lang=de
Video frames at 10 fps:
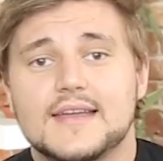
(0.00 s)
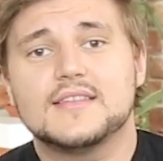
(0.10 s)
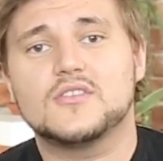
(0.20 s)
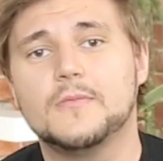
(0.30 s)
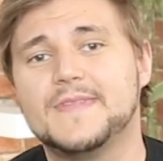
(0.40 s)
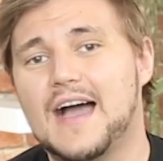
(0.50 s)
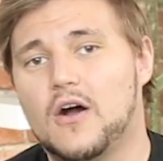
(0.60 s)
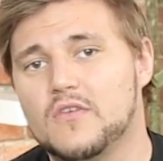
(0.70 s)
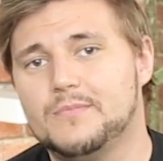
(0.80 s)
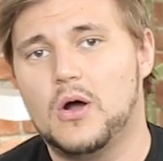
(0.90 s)
nächstes kommt der
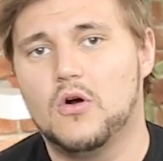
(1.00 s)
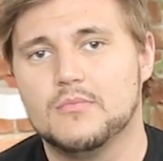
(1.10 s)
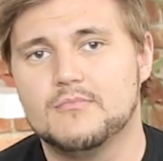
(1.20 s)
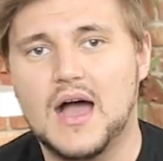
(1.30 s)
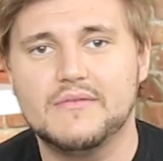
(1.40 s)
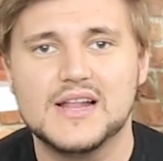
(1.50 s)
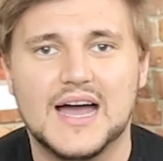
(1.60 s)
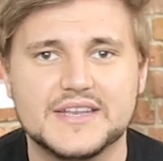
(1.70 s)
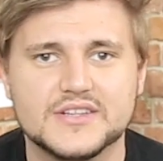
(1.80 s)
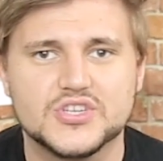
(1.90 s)
Aufbau.
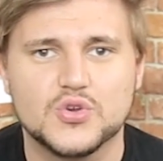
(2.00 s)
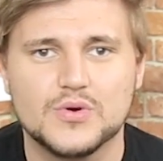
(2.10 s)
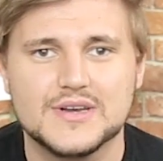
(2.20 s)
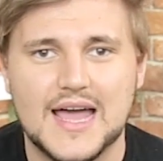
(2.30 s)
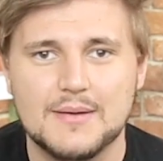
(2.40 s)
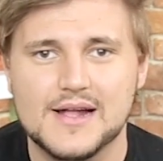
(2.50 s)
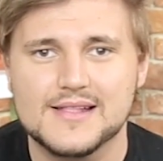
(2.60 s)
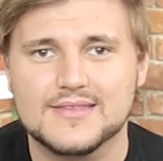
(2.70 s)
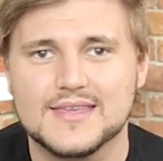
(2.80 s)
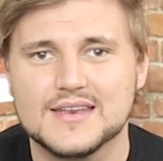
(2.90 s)
Marvel hatte schon
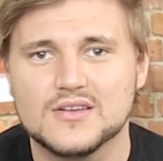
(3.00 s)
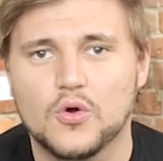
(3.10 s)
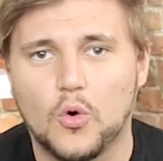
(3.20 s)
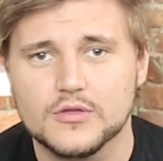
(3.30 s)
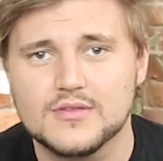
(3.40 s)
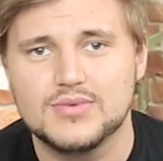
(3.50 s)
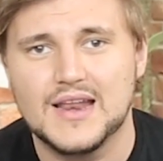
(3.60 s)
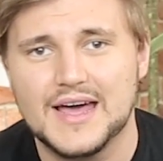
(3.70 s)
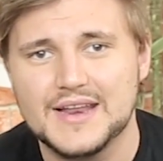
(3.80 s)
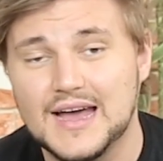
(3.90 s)
damals den großen
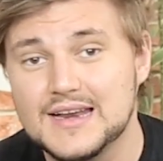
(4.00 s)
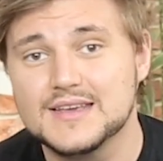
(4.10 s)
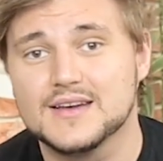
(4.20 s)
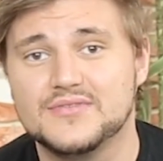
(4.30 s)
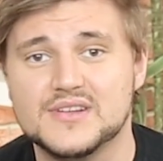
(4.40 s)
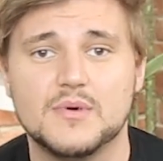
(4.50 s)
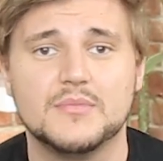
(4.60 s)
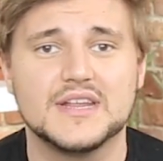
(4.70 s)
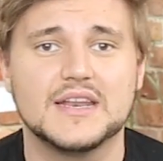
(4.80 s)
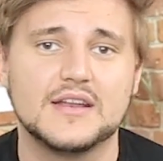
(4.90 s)
Plan, alle ihre Filme
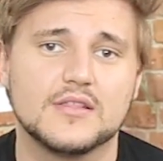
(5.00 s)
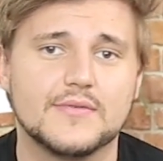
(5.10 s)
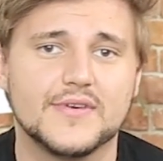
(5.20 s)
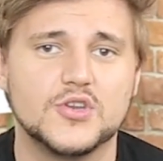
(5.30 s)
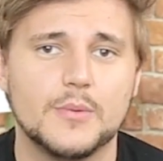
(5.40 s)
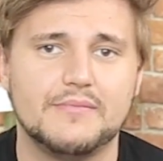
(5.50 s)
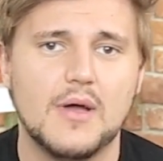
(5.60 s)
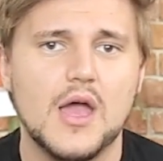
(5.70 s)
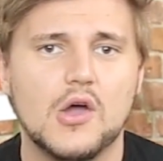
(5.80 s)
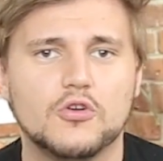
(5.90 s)
miteinander zu
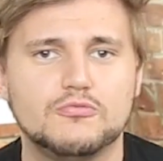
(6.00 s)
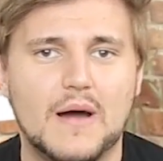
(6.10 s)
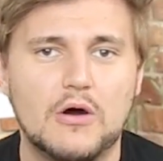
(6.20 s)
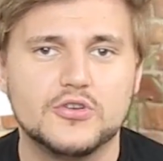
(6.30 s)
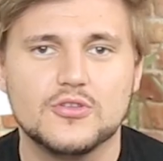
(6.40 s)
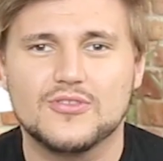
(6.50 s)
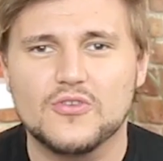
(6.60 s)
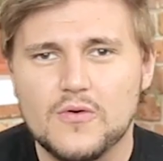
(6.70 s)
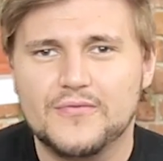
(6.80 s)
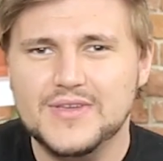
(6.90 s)
verknüpfen und baute
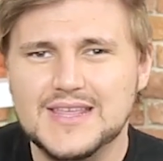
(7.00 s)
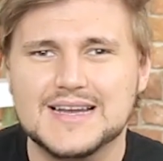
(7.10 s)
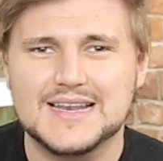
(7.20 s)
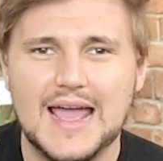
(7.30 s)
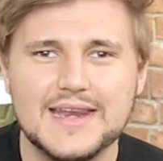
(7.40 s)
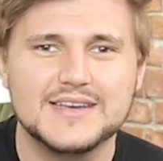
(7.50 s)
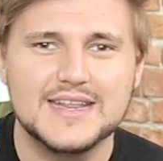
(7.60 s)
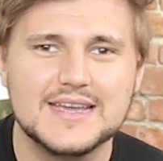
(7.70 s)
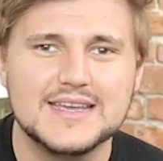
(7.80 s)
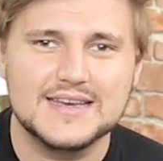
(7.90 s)
so viele kleine
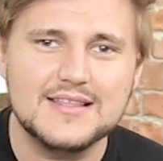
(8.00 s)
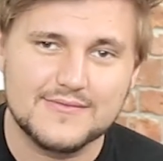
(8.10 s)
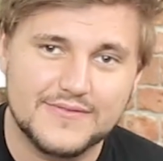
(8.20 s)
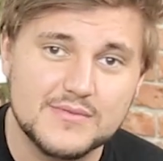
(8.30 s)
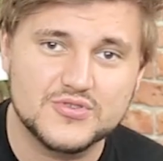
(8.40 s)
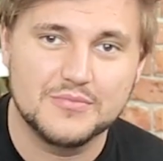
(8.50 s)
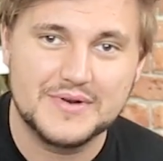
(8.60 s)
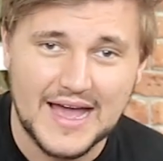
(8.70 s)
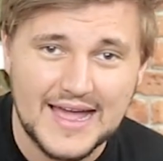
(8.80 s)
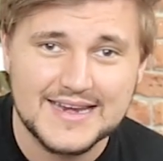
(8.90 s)
Dinge in diesen Film schon
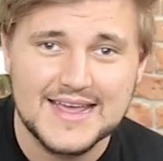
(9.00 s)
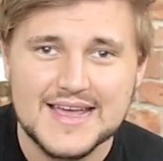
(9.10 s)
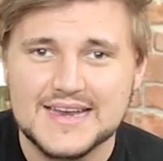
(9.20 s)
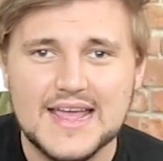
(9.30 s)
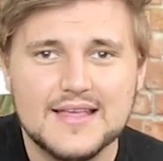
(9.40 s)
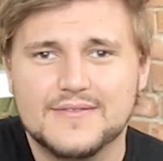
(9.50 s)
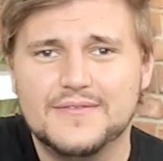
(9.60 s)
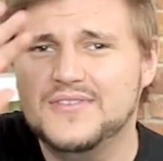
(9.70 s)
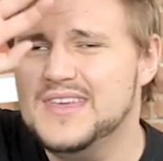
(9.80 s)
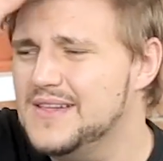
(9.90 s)
mit ein, die erst
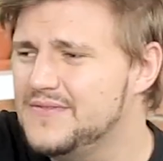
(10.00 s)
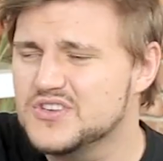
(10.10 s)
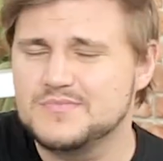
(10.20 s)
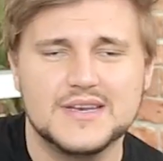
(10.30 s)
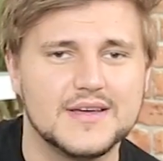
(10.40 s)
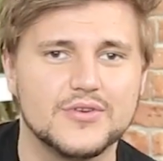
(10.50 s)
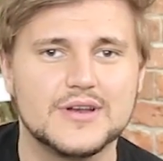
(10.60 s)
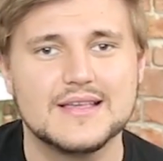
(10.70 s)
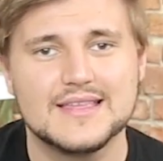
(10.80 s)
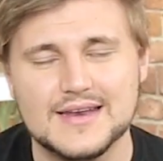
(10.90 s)
viel, viel später
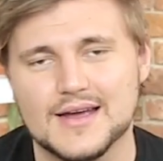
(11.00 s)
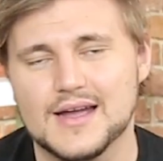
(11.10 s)
wirklich Sinn